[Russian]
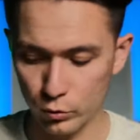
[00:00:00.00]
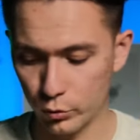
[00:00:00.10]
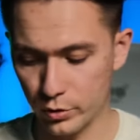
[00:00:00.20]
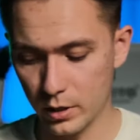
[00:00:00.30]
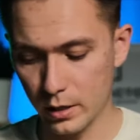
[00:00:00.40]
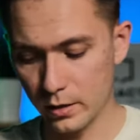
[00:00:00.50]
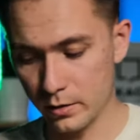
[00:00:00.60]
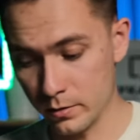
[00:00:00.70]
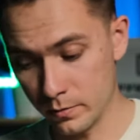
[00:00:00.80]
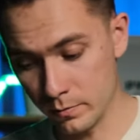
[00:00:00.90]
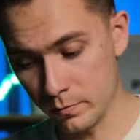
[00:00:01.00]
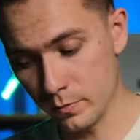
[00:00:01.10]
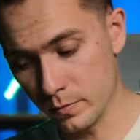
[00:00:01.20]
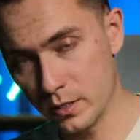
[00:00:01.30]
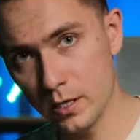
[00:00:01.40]
То есть э,
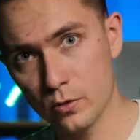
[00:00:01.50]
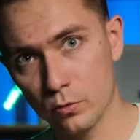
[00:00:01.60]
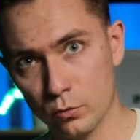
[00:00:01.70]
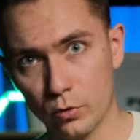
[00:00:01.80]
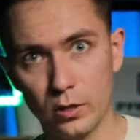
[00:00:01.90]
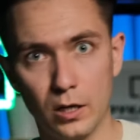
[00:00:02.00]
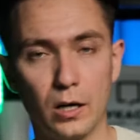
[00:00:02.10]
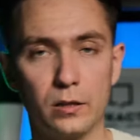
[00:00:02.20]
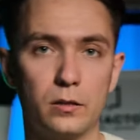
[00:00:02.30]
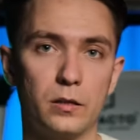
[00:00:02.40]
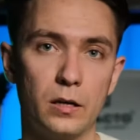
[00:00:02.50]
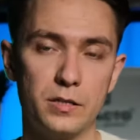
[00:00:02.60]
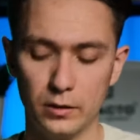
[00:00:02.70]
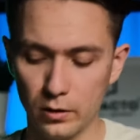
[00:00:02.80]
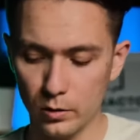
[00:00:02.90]
Здесь только от, от
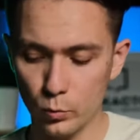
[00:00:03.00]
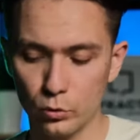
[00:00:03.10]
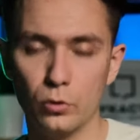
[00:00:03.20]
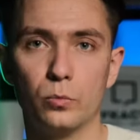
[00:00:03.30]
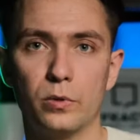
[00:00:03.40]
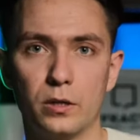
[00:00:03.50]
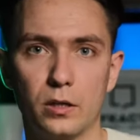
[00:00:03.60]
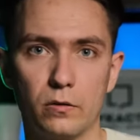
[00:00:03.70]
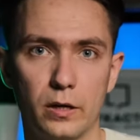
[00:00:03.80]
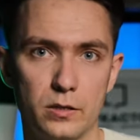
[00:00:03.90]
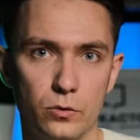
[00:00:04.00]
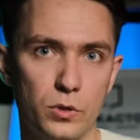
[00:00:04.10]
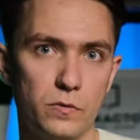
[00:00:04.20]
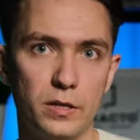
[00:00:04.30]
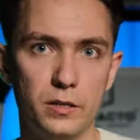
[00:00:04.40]
сигнала модуль он перекрывается, то
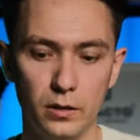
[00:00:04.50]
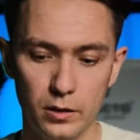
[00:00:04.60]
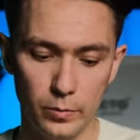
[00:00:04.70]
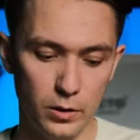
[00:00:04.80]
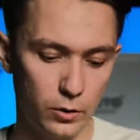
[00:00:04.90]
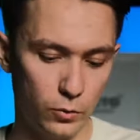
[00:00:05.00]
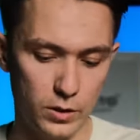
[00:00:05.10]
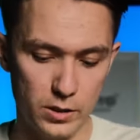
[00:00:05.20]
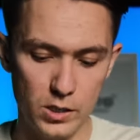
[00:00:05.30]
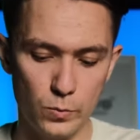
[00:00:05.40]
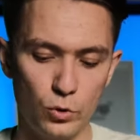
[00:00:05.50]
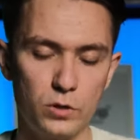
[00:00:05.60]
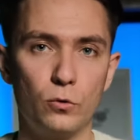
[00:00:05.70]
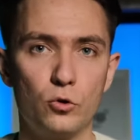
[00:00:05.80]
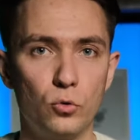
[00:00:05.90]
есть вы отдельно не перекроете, а здесь
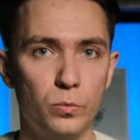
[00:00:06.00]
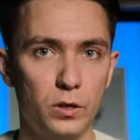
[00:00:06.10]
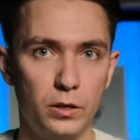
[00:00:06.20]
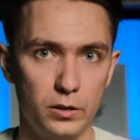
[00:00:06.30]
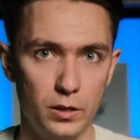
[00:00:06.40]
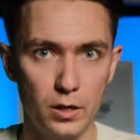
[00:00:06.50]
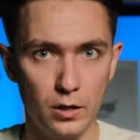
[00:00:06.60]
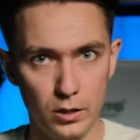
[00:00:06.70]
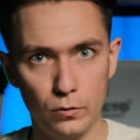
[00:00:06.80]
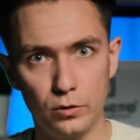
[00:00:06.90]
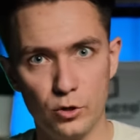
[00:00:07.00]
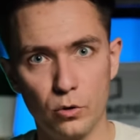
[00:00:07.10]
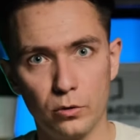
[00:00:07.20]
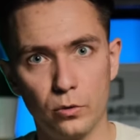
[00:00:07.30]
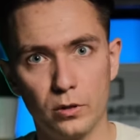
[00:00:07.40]
можете вручную перекрыть. Это вот
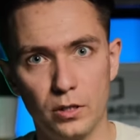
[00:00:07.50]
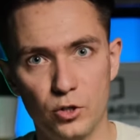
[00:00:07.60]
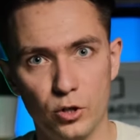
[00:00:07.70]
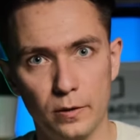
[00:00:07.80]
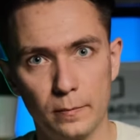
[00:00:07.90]
еще одно отличие.